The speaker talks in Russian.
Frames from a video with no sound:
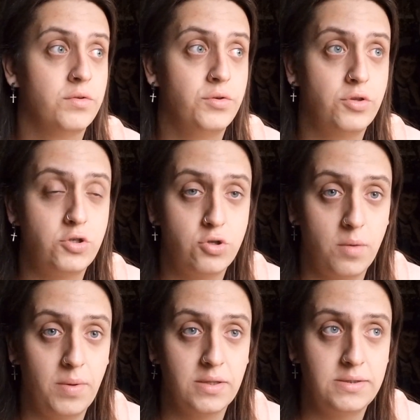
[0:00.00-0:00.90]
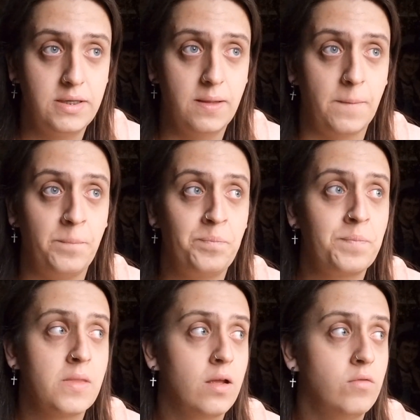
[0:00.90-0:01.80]
Говорю, ты что, обалдела?
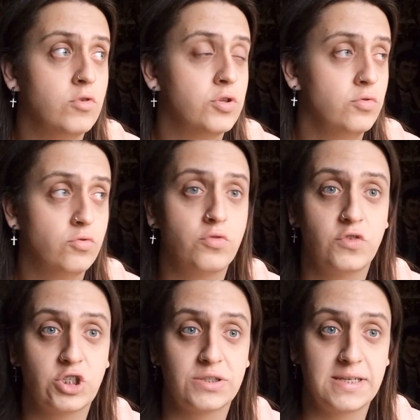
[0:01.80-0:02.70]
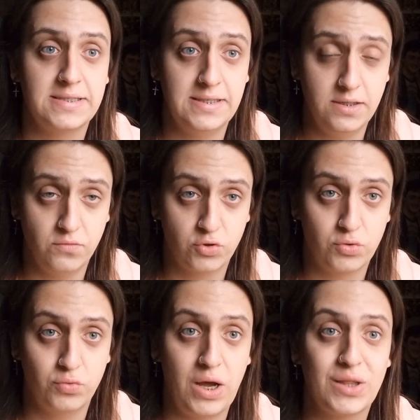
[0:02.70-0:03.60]
Вот, ну, тут вышел сосед, вот
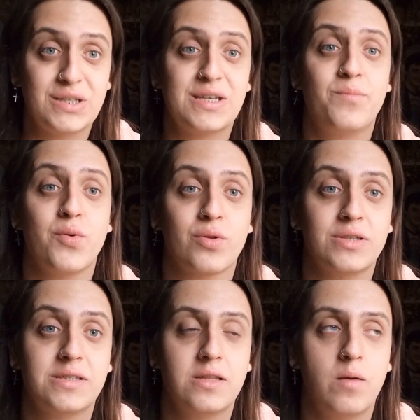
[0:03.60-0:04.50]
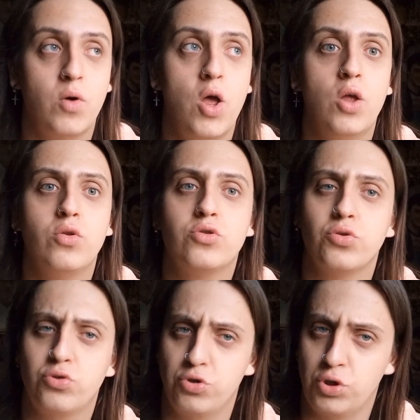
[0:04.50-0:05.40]
куда она заперлась то мы, ну,
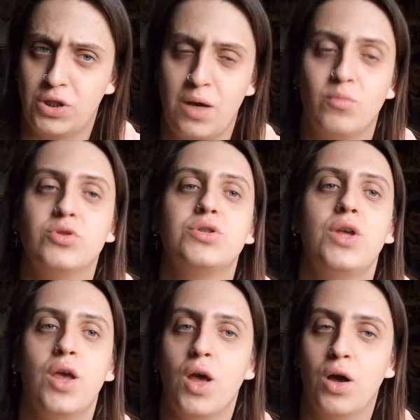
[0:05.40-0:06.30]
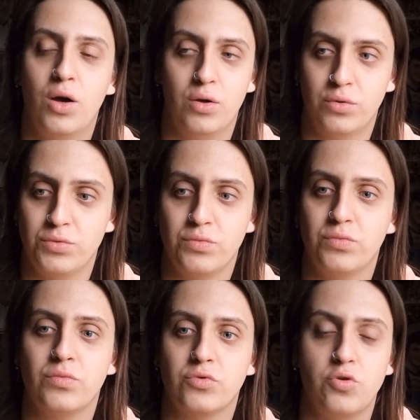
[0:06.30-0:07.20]
что-то там он с ней, а, ну,
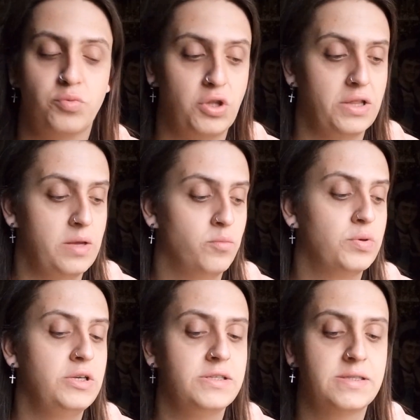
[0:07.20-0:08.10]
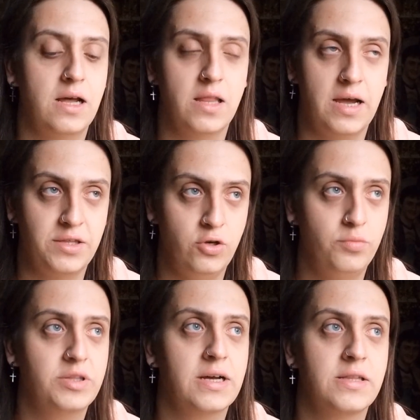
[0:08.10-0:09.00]
ну, жопу-то она ему подлизала, они
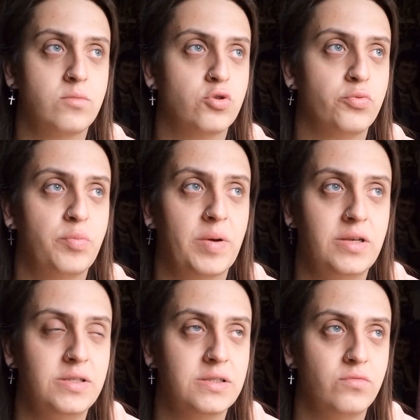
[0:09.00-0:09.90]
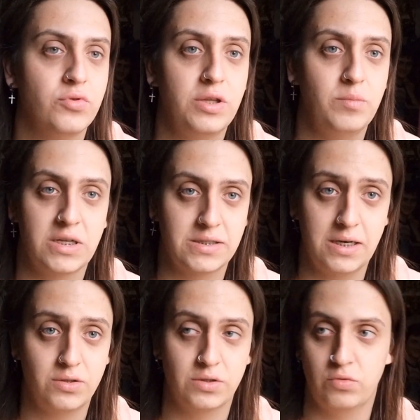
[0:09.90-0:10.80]
любят, когда им жопу-то подлизывают, им
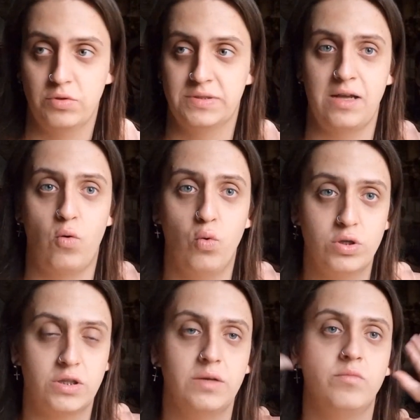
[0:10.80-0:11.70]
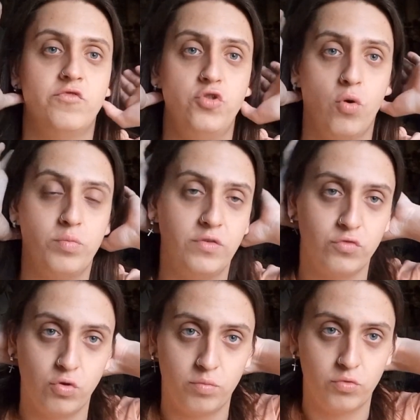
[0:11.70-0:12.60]
насрать, когда заходят им в дом, не в
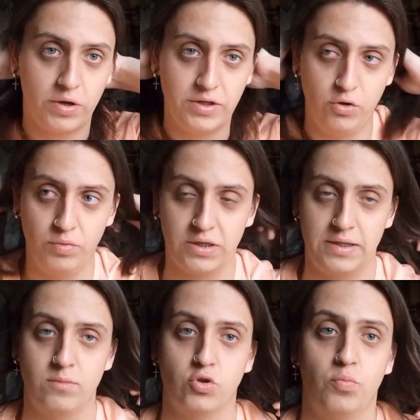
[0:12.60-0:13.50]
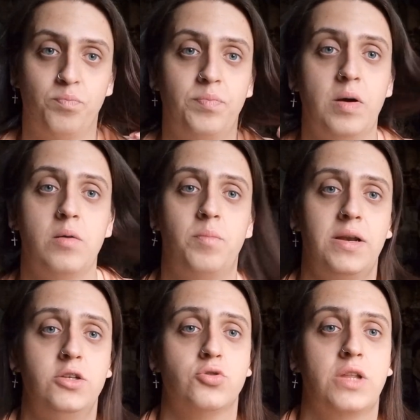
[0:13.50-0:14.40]
дом, но они любят, когда им жопу
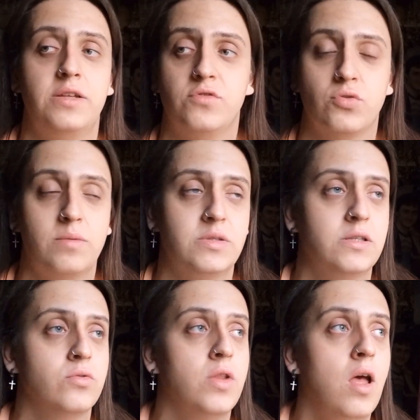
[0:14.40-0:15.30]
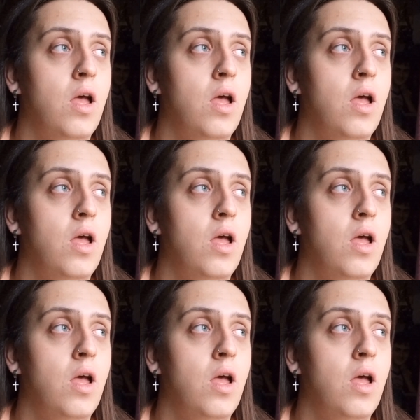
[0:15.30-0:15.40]
полижут, они все там сделают.